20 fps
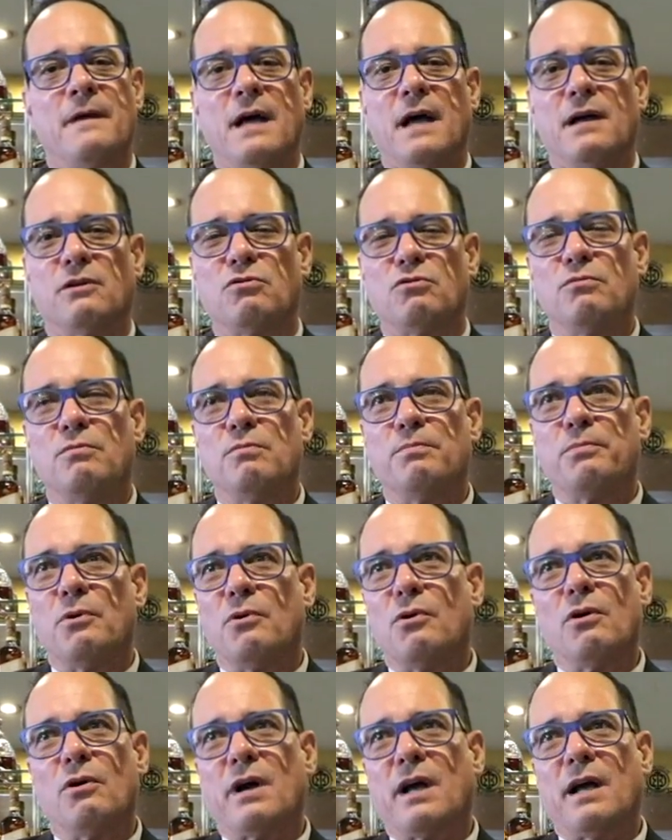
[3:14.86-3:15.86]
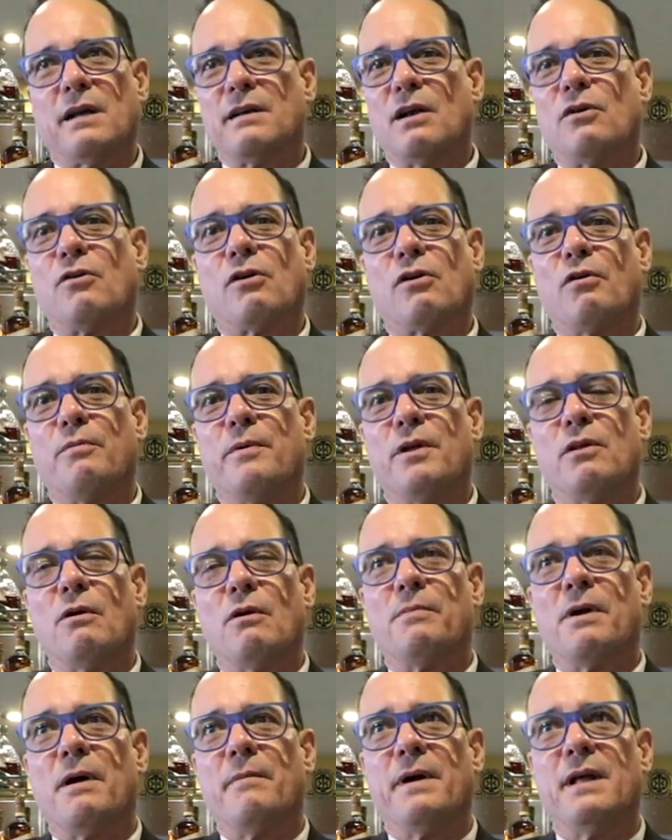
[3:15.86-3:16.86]
Es un puro que se lo recomiendo
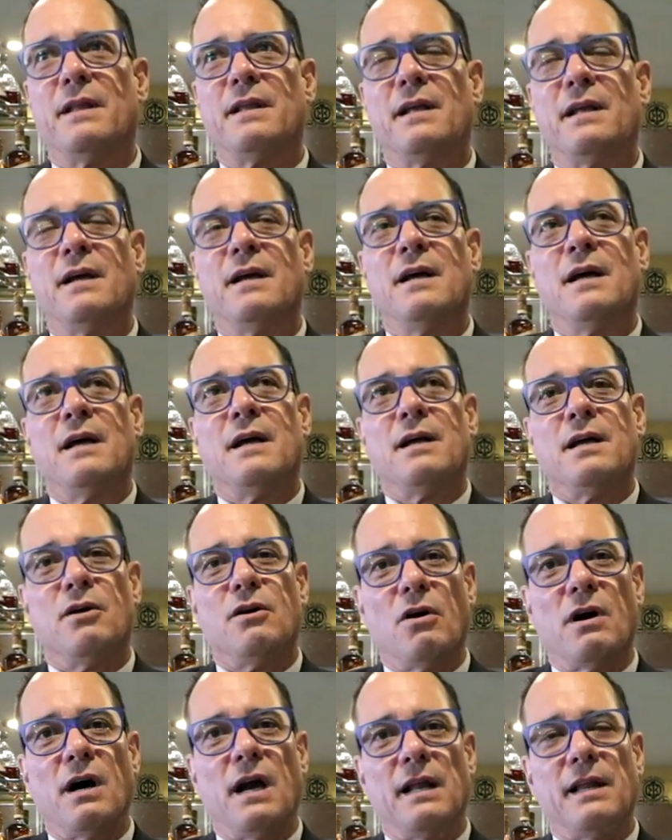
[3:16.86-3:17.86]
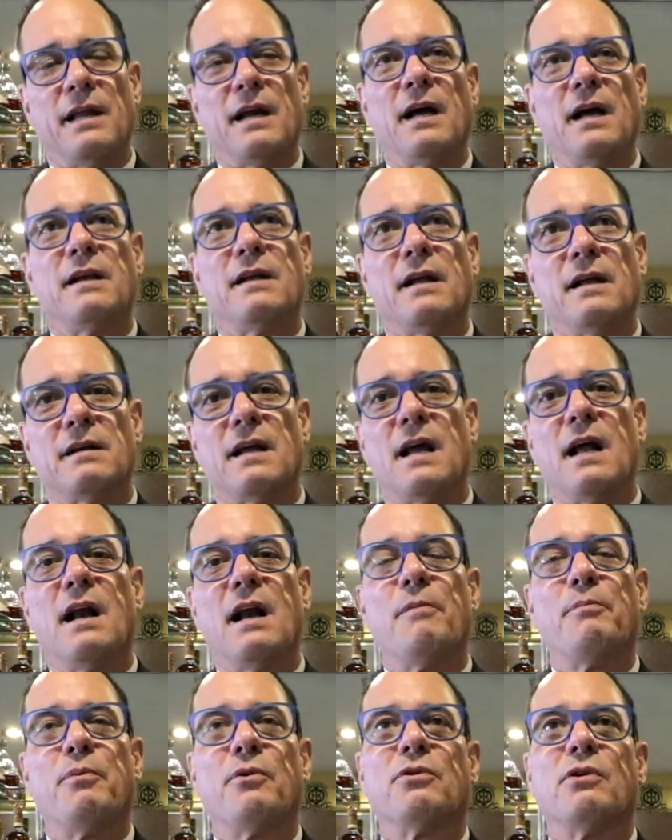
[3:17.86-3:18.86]
ampliamente y ojalá tengan se den
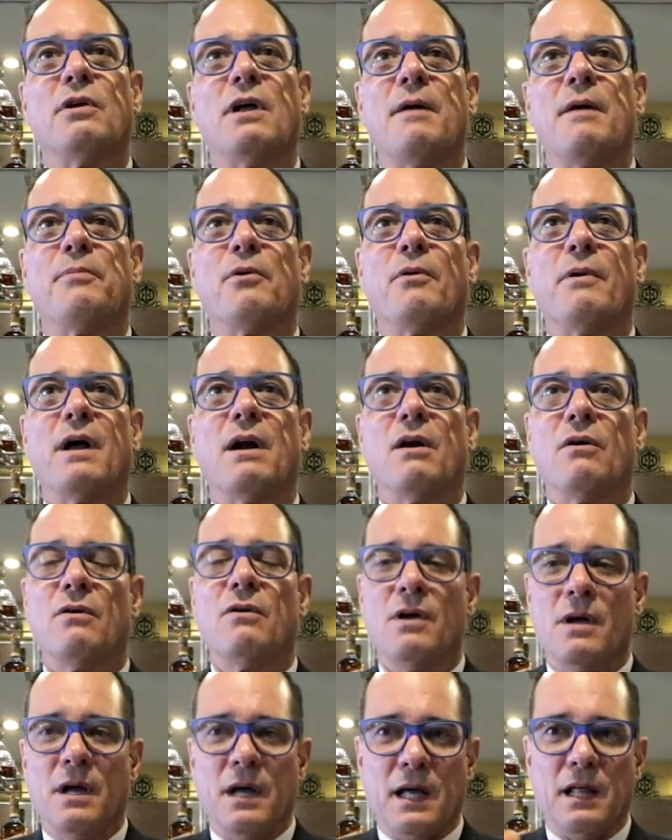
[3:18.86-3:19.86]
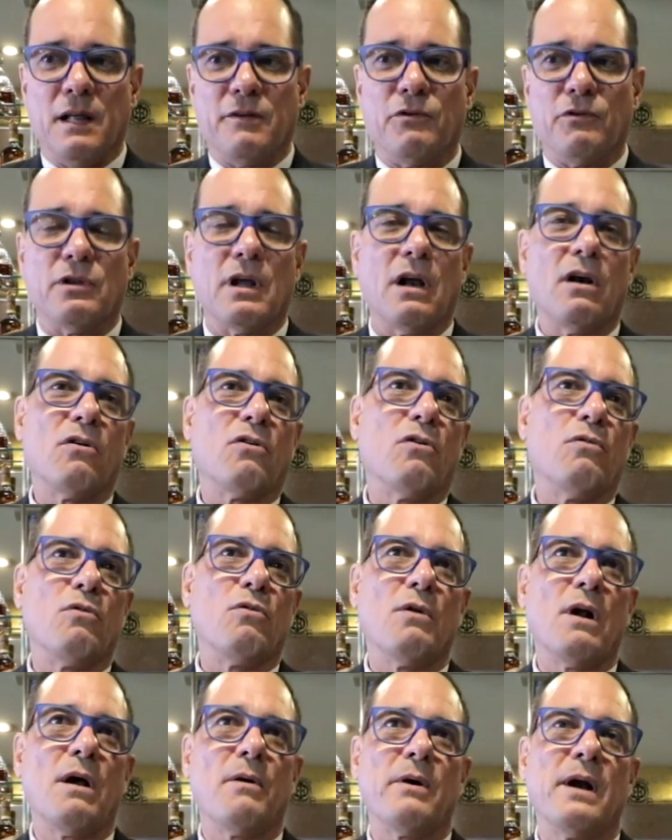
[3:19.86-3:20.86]
la oportunidad de probarlo y disfrutarlo con
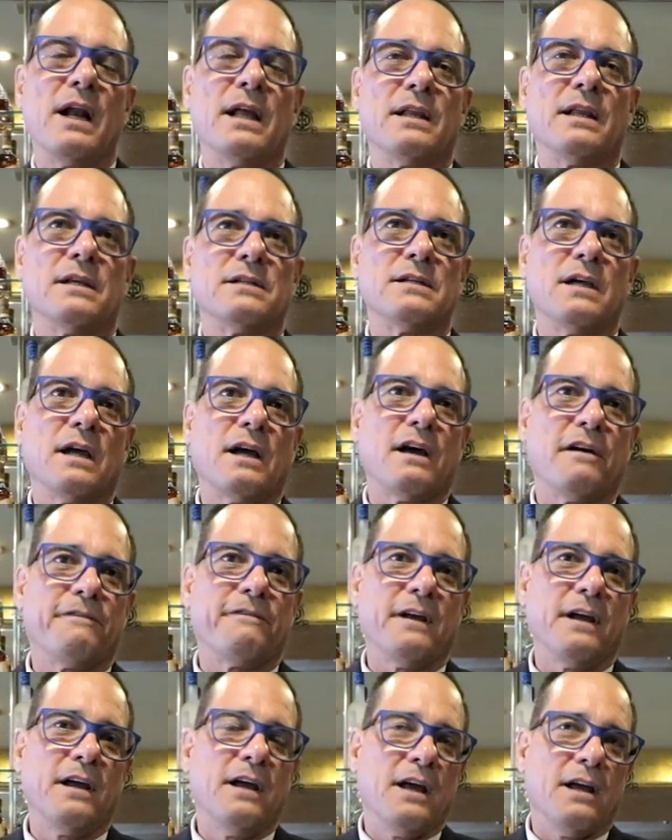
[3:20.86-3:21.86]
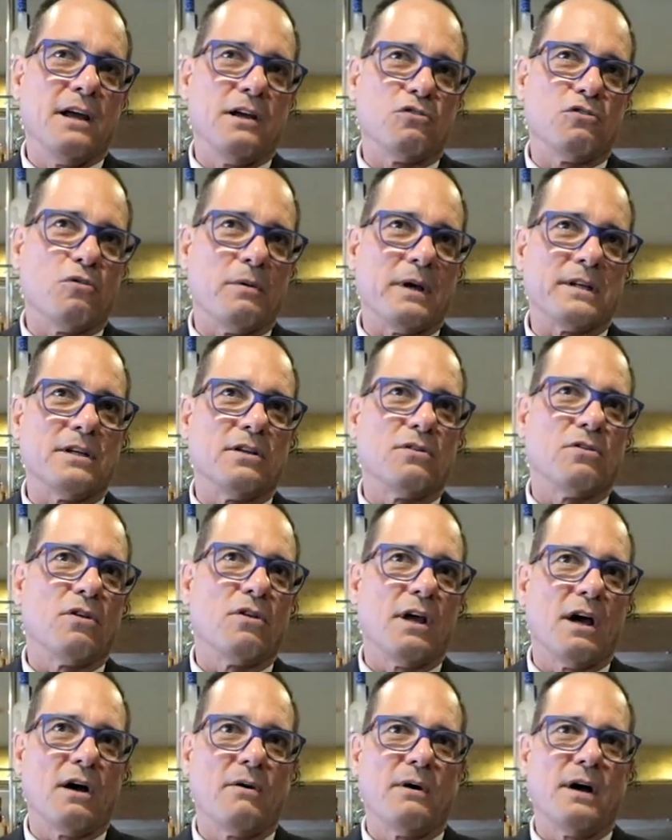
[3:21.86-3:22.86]
una buena taza de café y su vasito
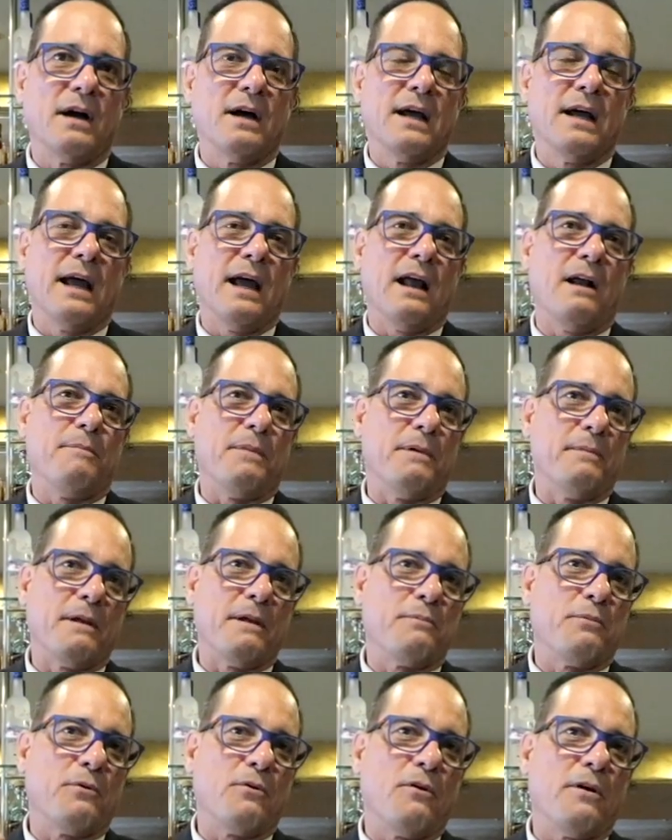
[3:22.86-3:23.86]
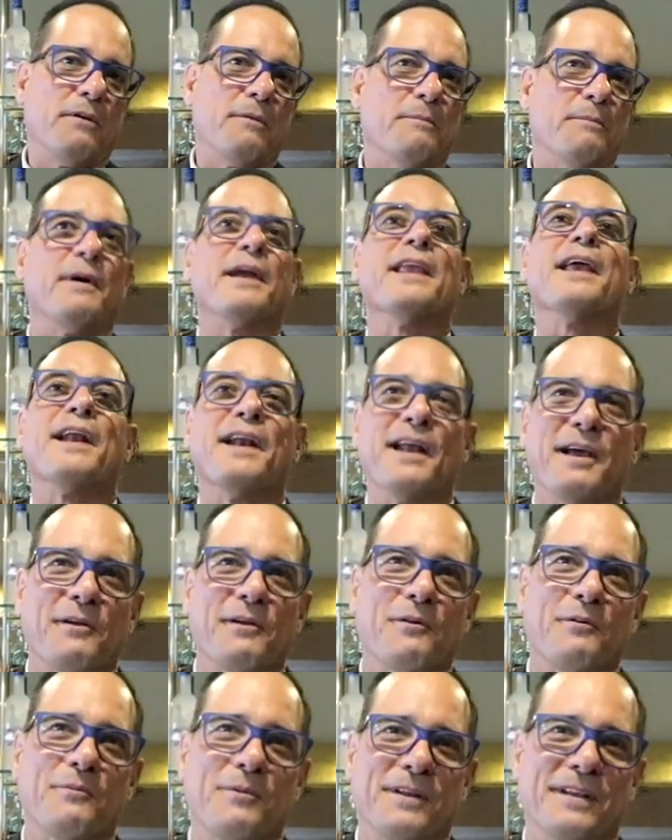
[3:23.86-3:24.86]
de agua, el primer puro
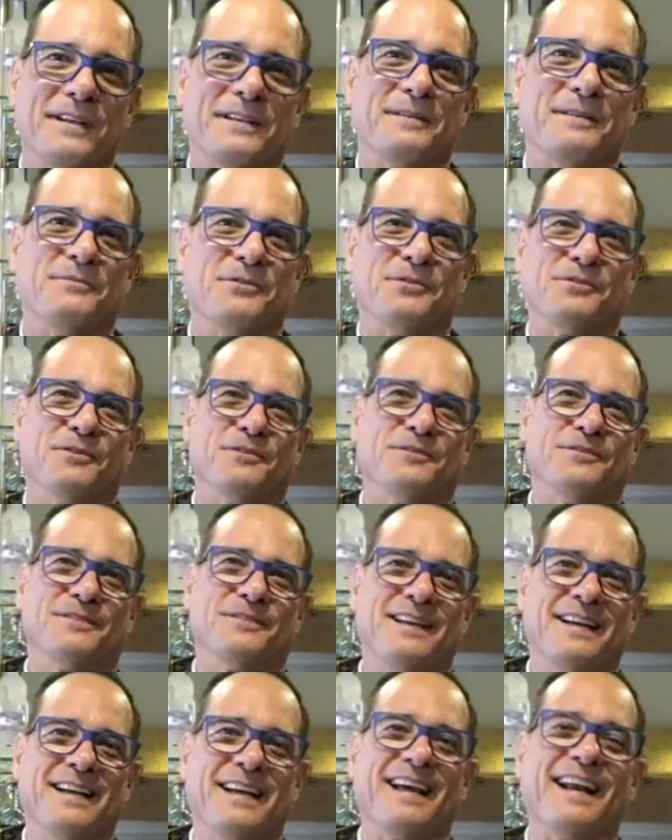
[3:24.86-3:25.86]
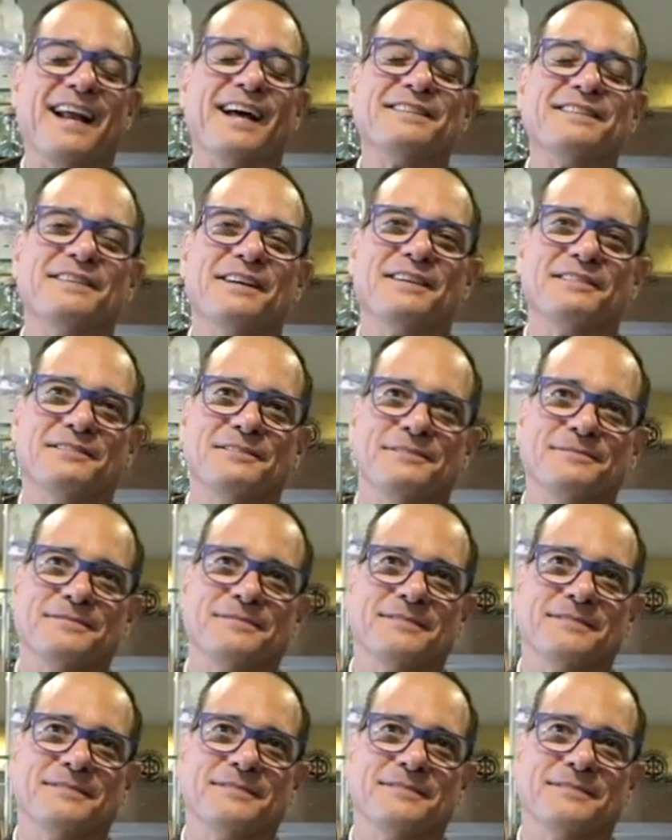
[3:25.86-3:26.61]
mañanero, como le decimos nosotros. Gracias.